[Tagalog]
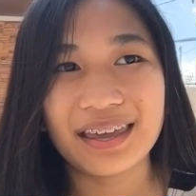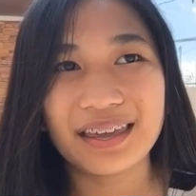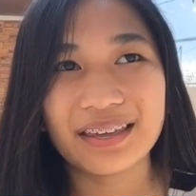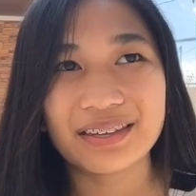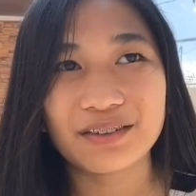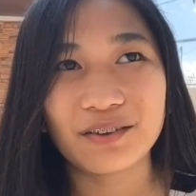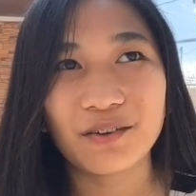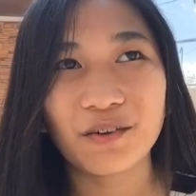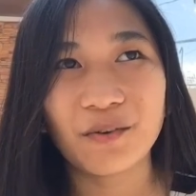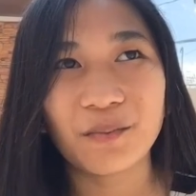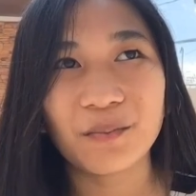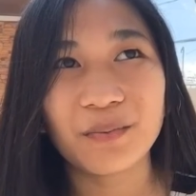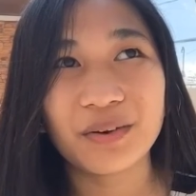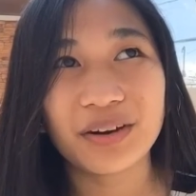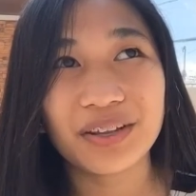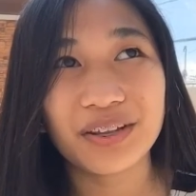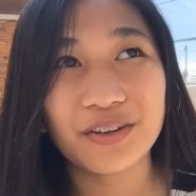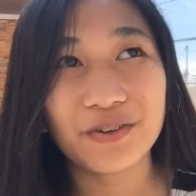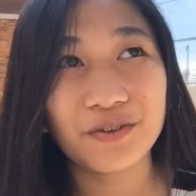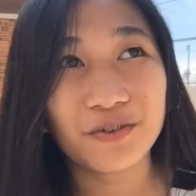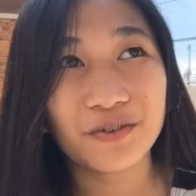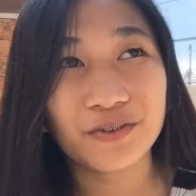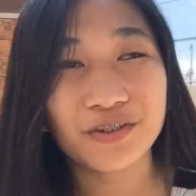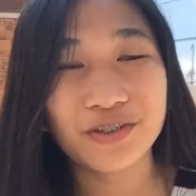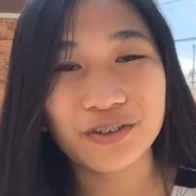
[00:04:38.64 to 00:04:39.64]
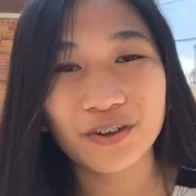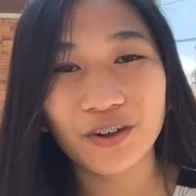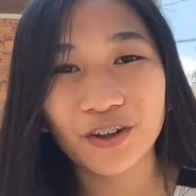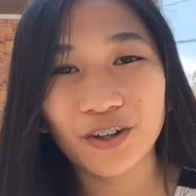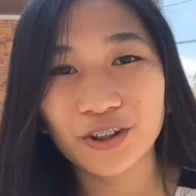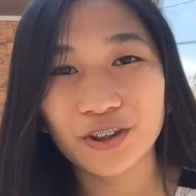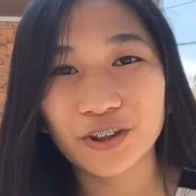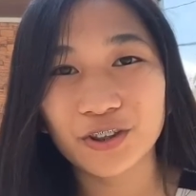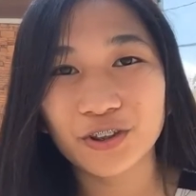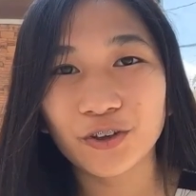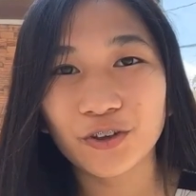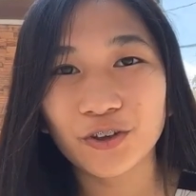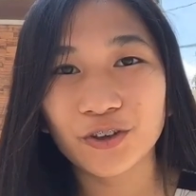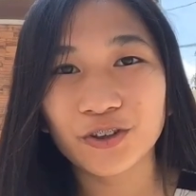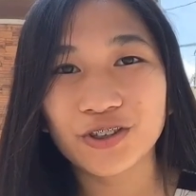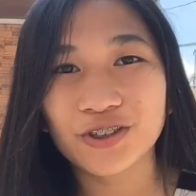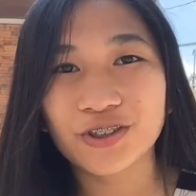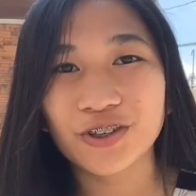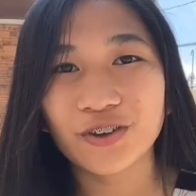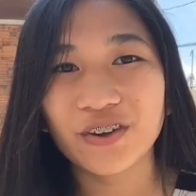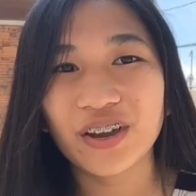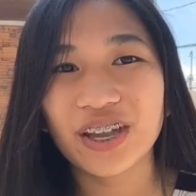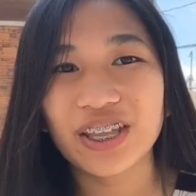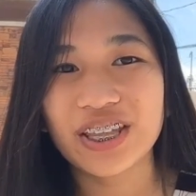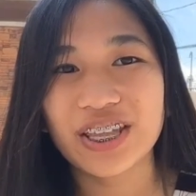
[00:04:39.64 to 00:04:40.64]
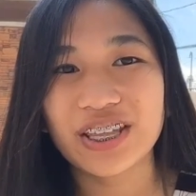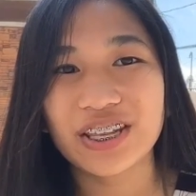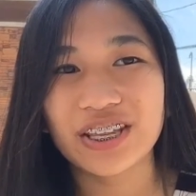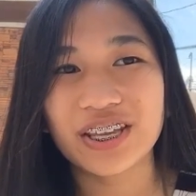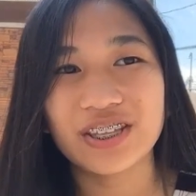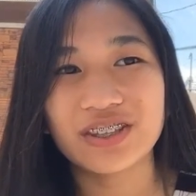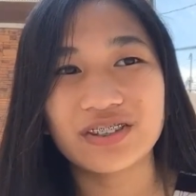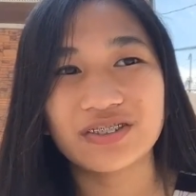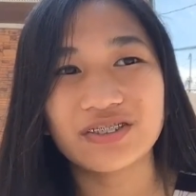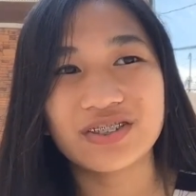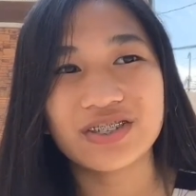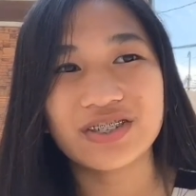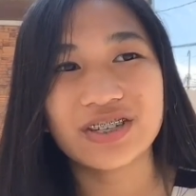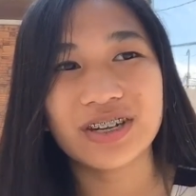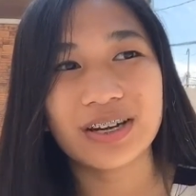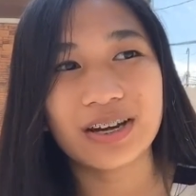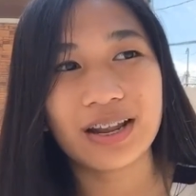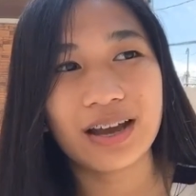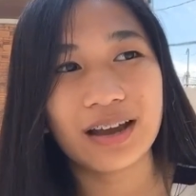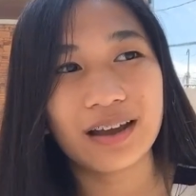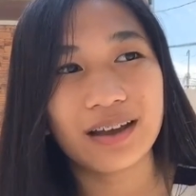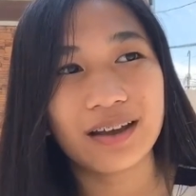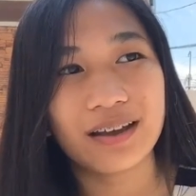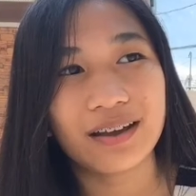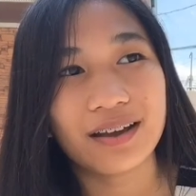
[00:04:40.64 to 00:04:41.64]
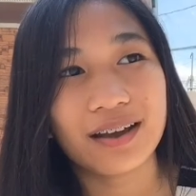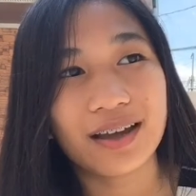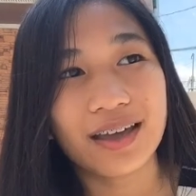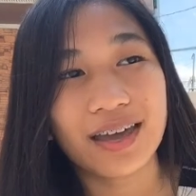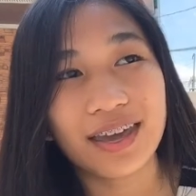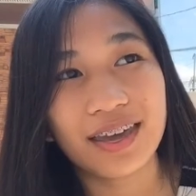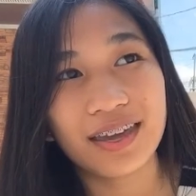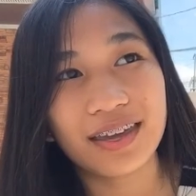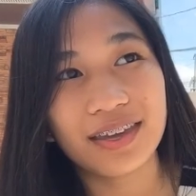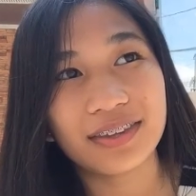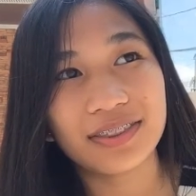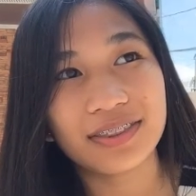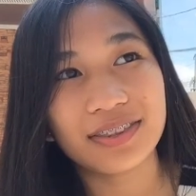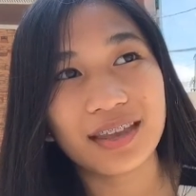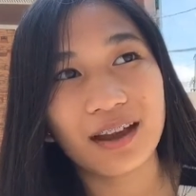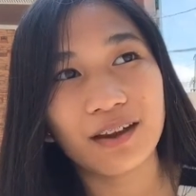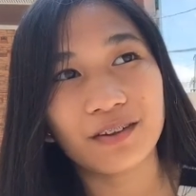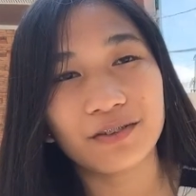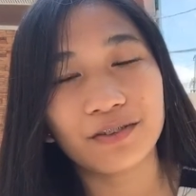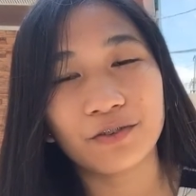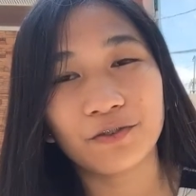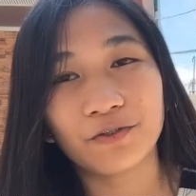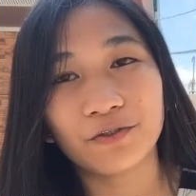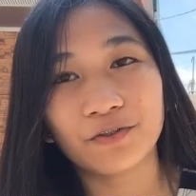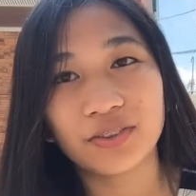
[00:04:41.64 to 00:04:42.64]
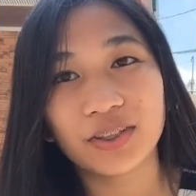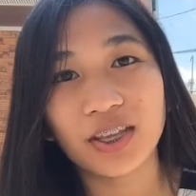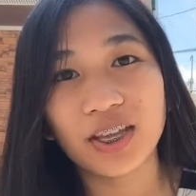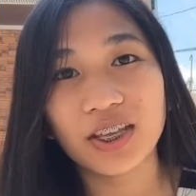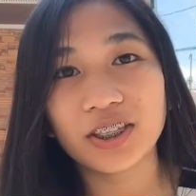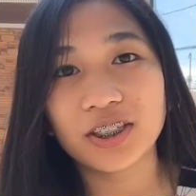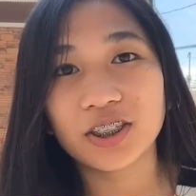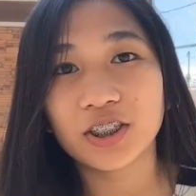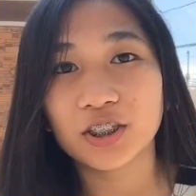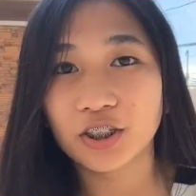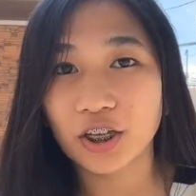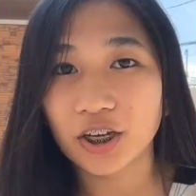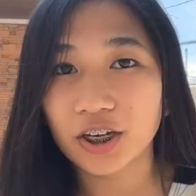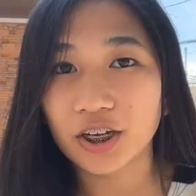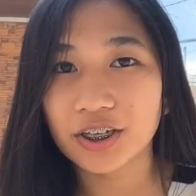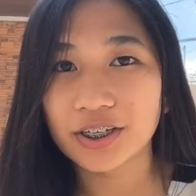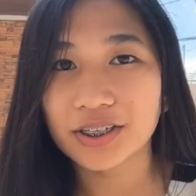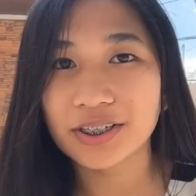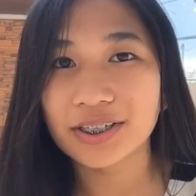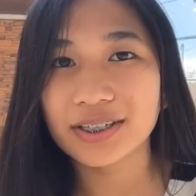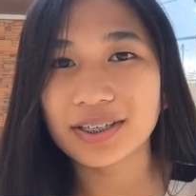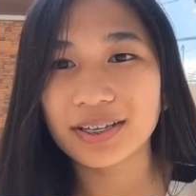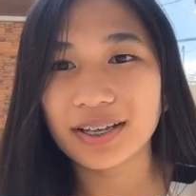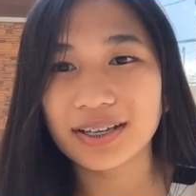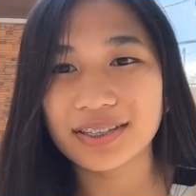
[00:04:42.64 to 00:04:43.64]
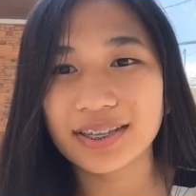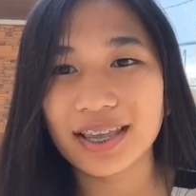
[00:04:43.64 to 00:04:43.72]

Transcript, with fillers: Eh, sobrang yung salt dun. So, i-rate ko siya ng 8 out of 10 stars.